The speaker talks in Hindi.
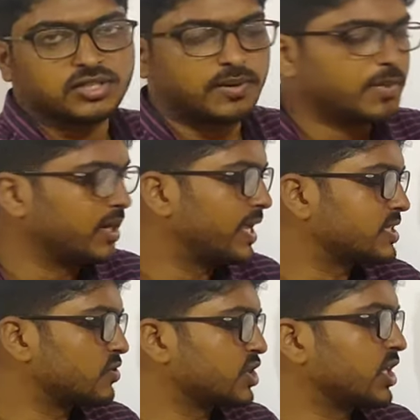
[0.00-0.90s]
जो अभी
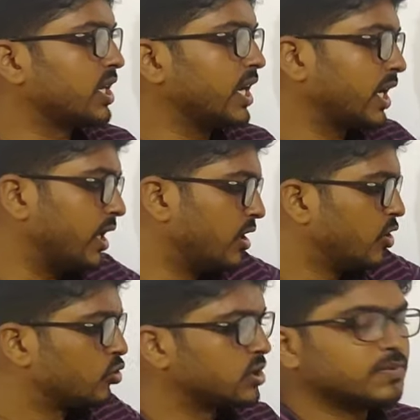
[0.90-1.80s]
नेक्स्ट क्वेश्चन करेंगे ना
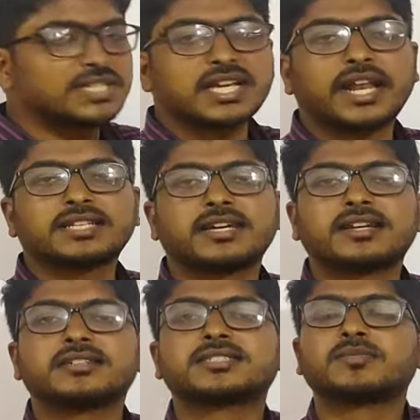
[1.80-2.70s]
तो उसमें ये सारी की
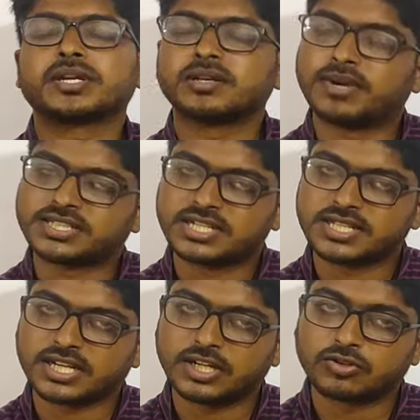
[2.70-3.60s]
सारी कंसेप्ट एकदम अच्छे
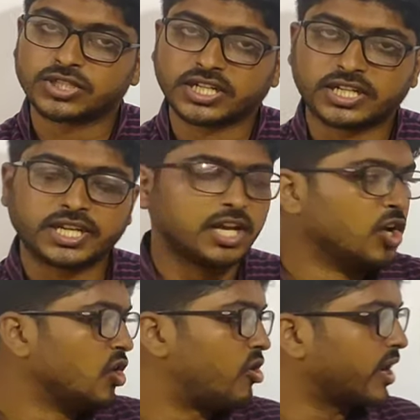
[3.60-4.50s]
से क्लियर हो जाएगी ठीक है
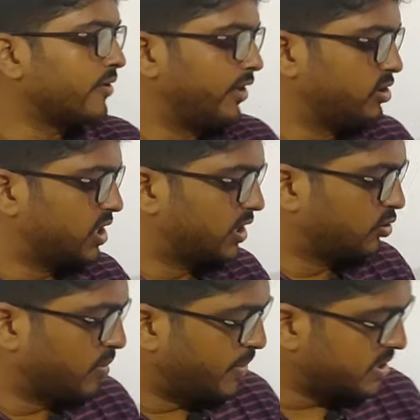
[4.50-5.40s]
और यार वीडियो यदि
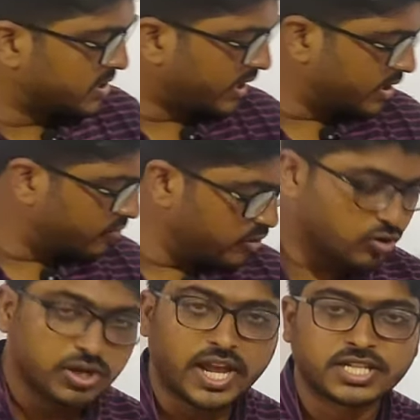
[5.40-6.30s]
तुम्हें पसंद आ रहा है ना
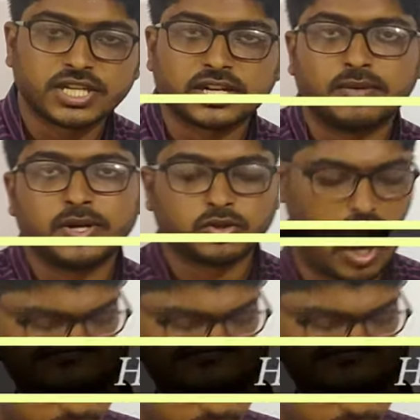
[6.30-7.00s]
वीडियो को लाइक शेयर कमेंट तो